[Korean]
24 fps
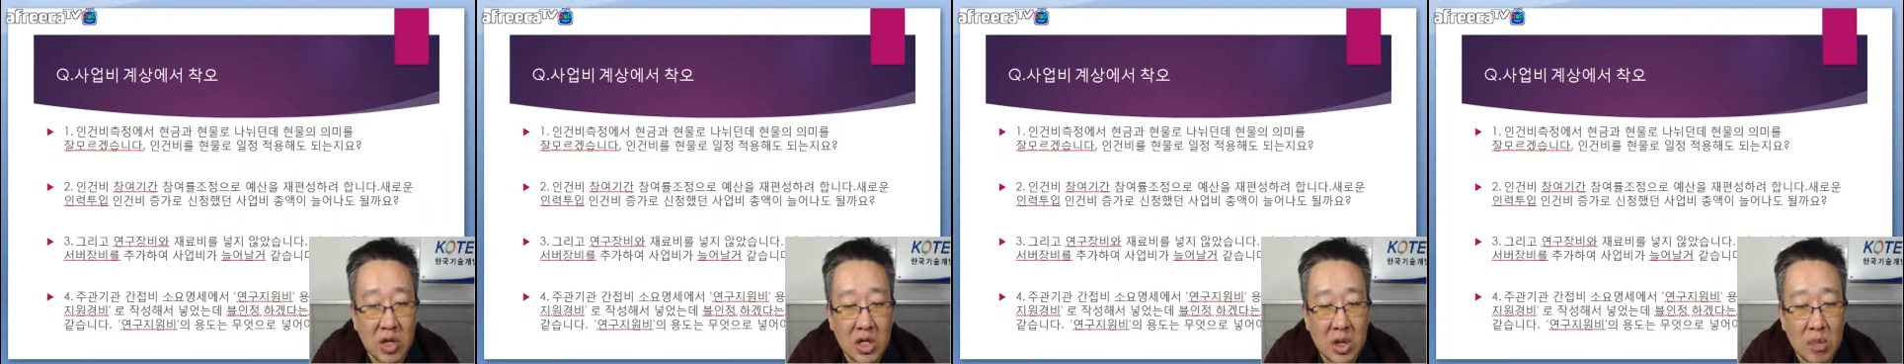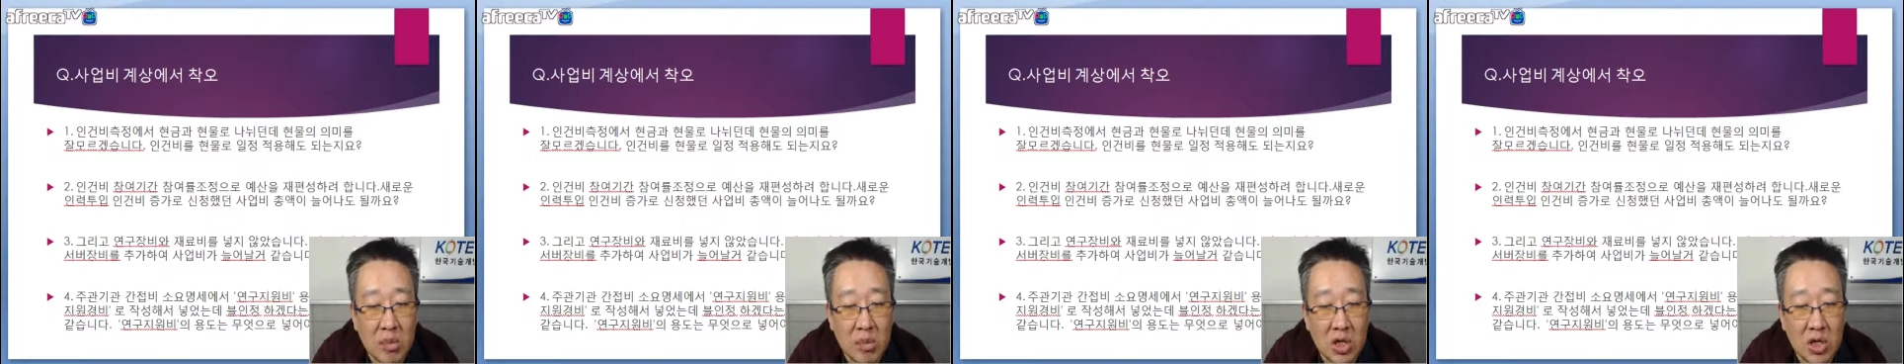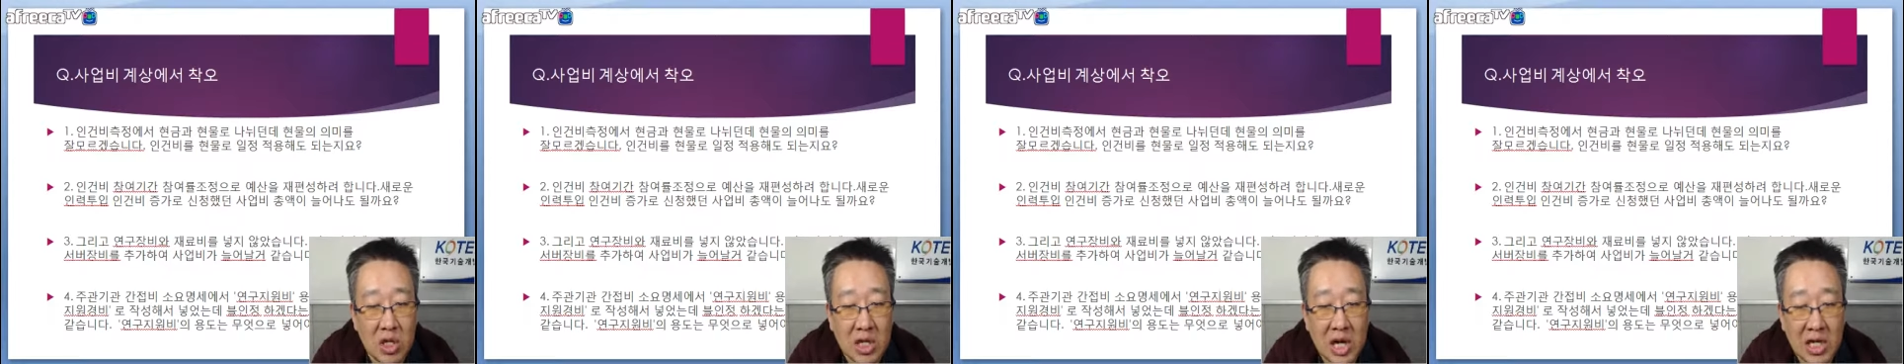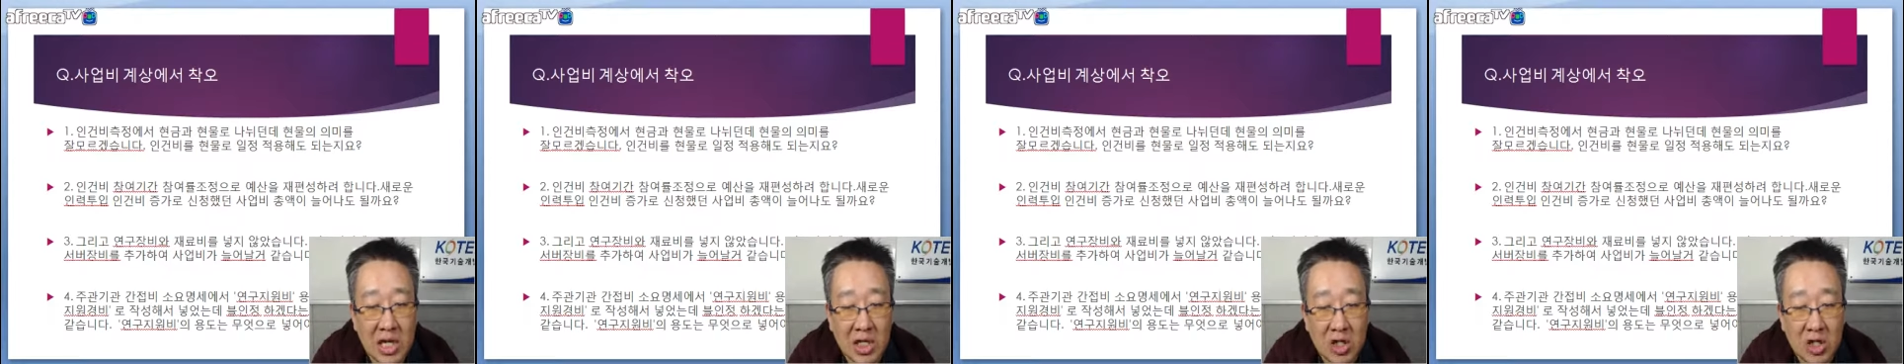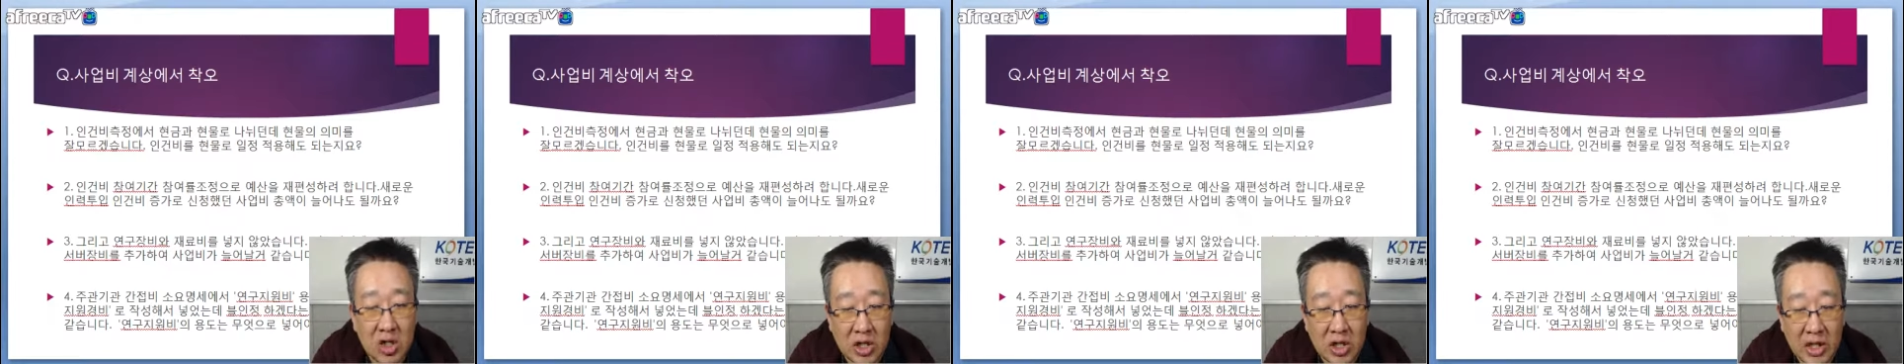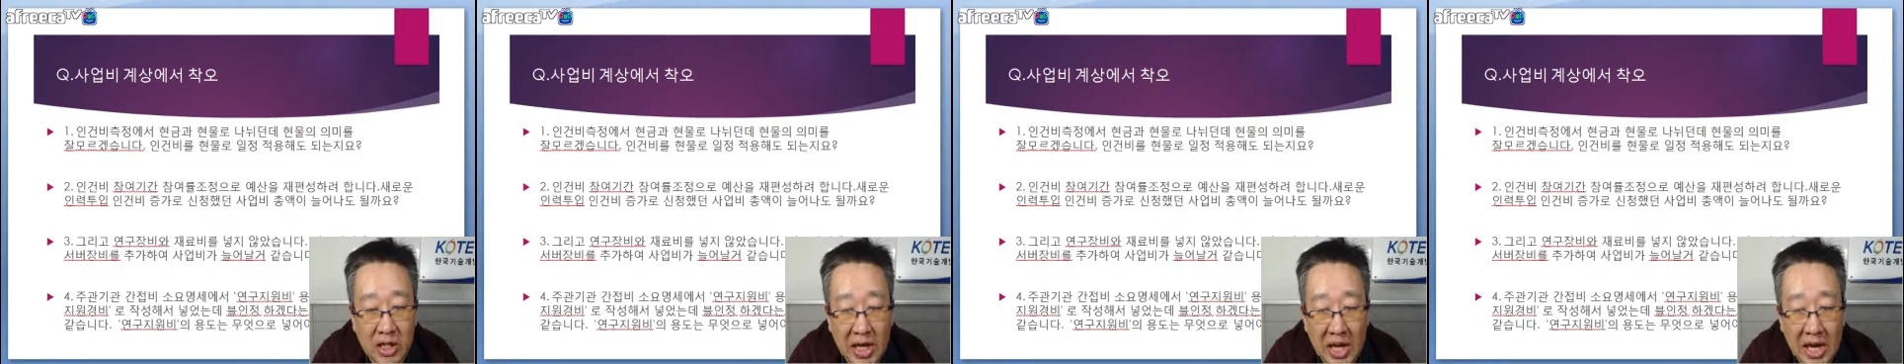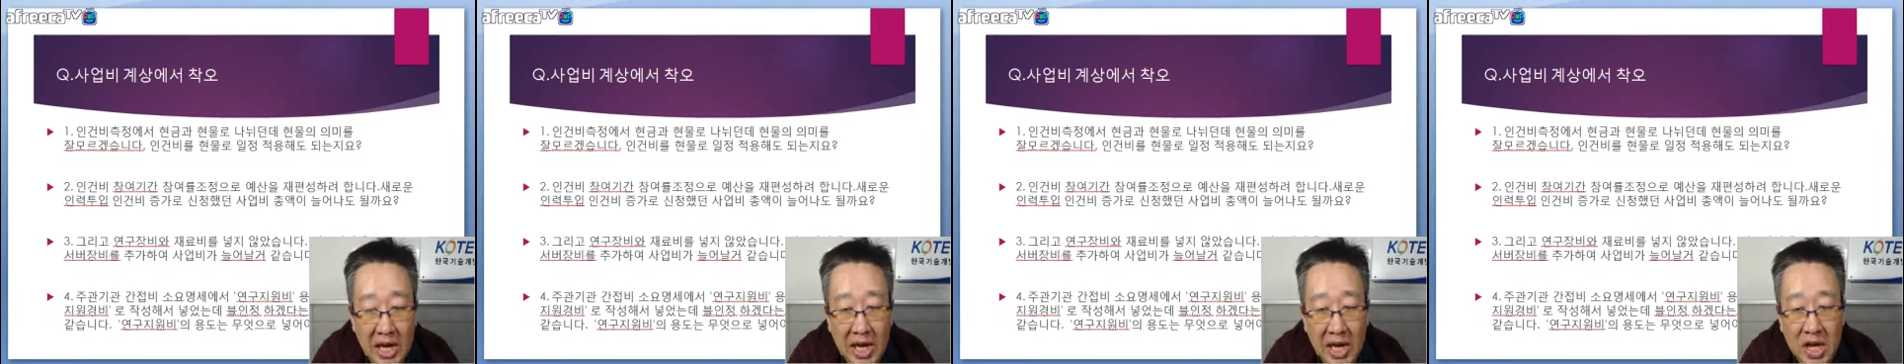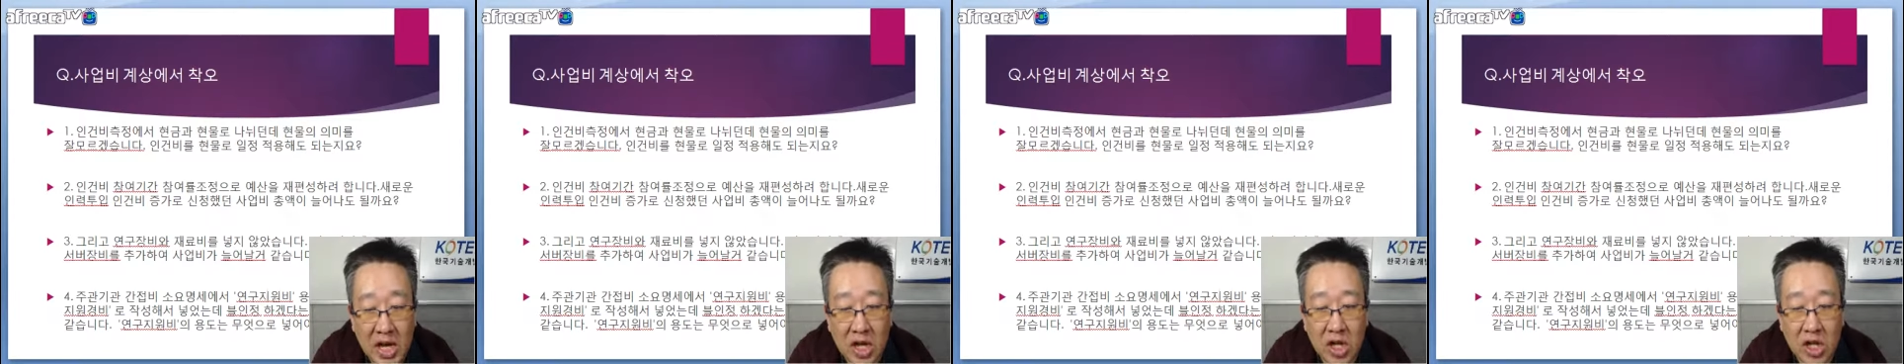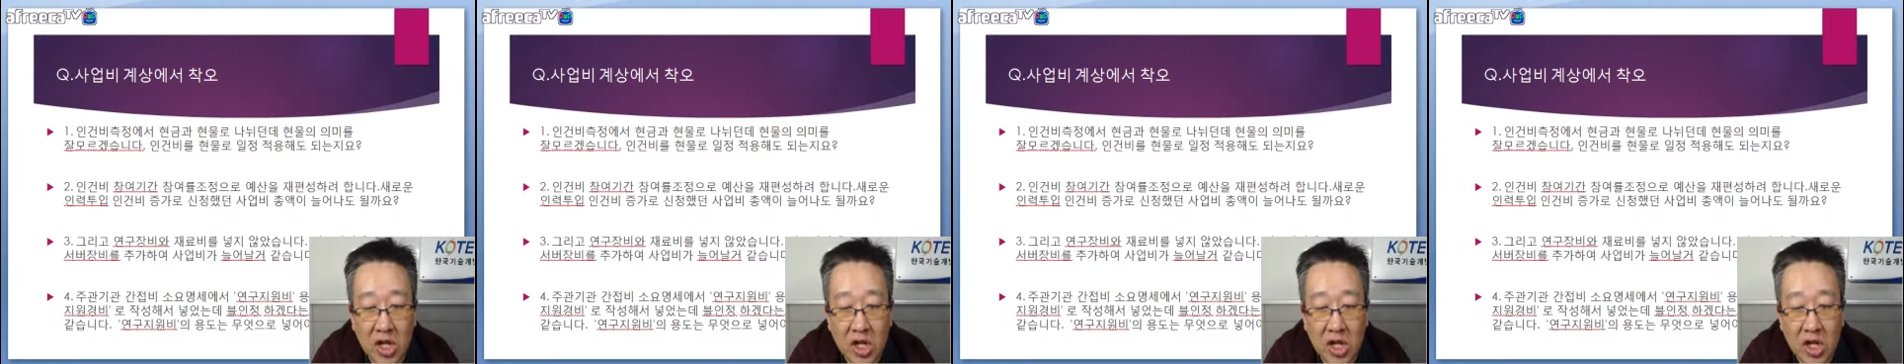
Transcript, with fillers: 현물을 나뉘던데